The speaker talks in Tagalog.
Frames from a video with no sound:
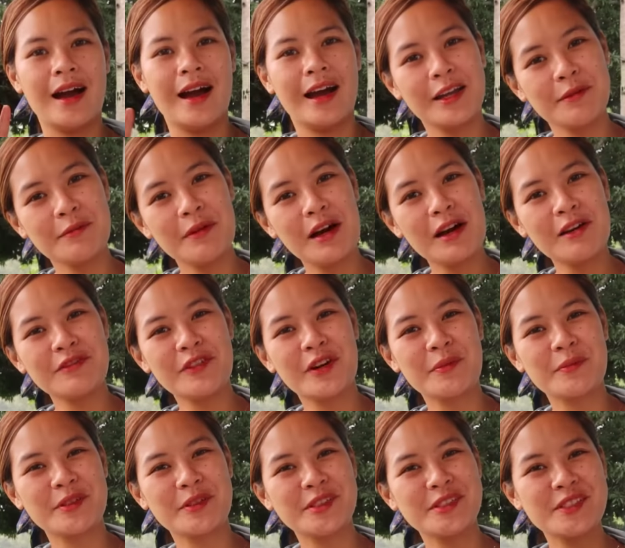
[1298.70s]
Hi mga
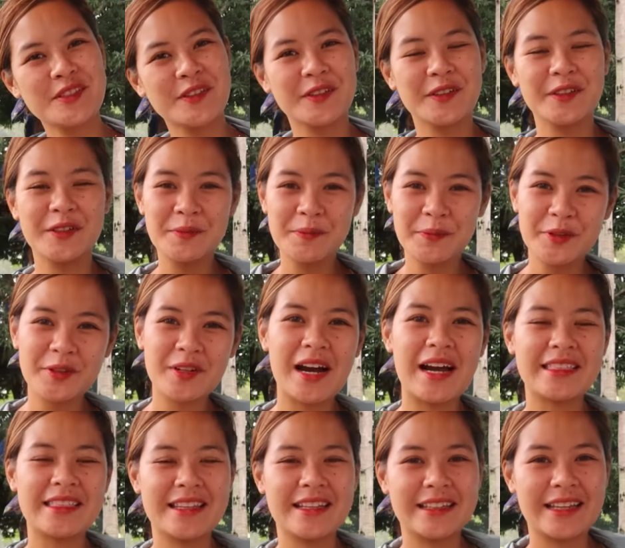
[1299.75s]
farmer So, yun po yung
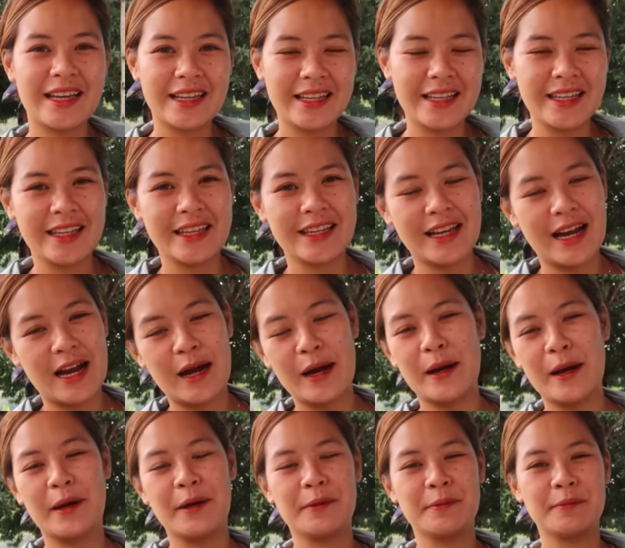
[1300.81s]
ating naging
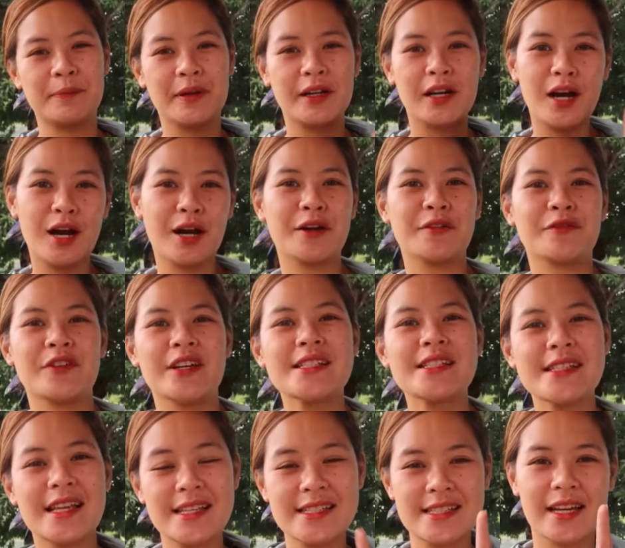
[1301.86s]
um,
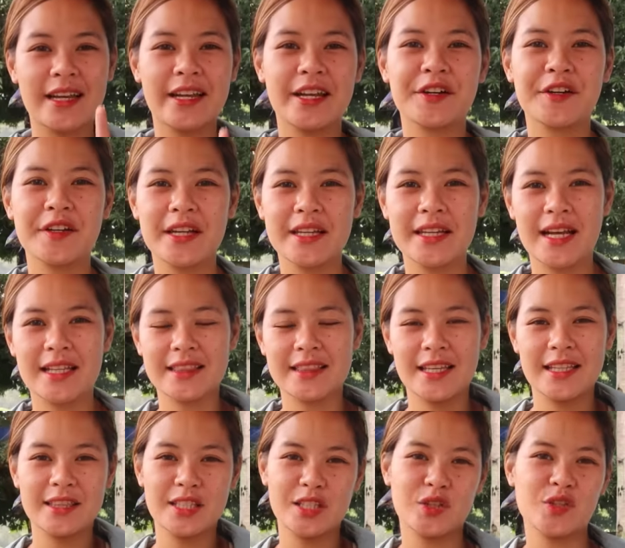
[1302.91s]
pag-harvest sa isang area
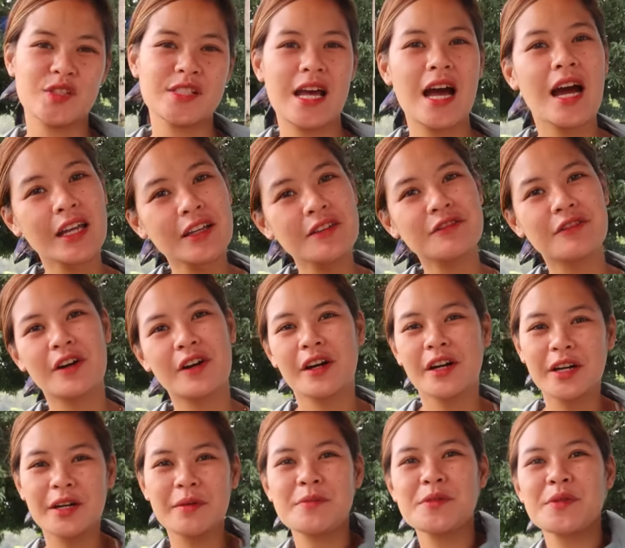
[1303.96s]
natin dito sa aking
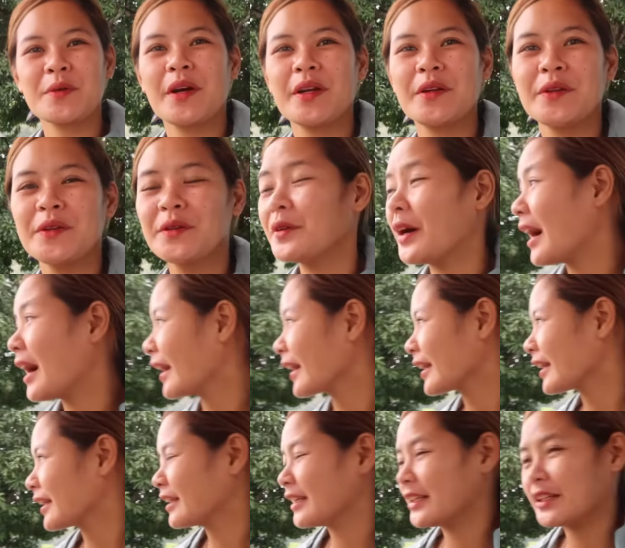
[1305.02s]
farm. So, ayun yung
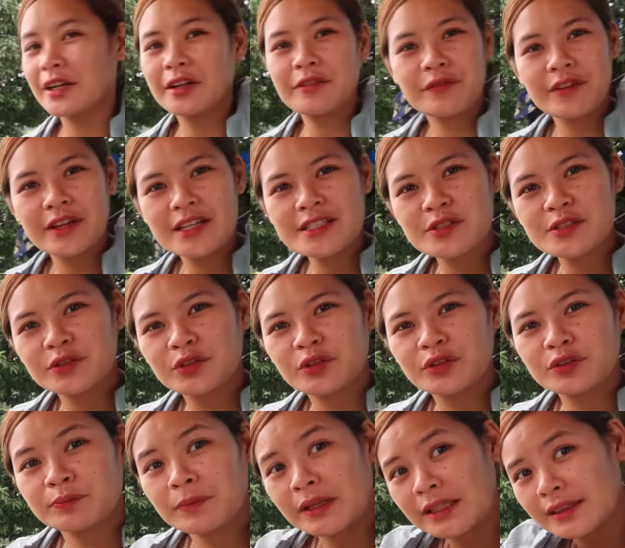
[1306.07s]
aking harvest. So,
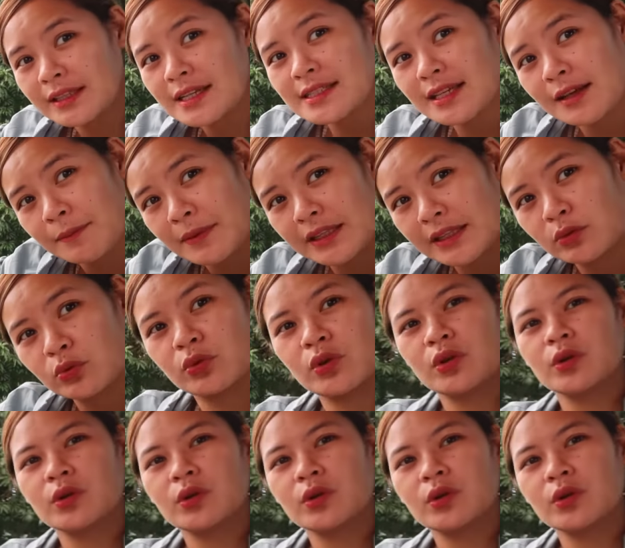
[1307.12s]
doon banda sa may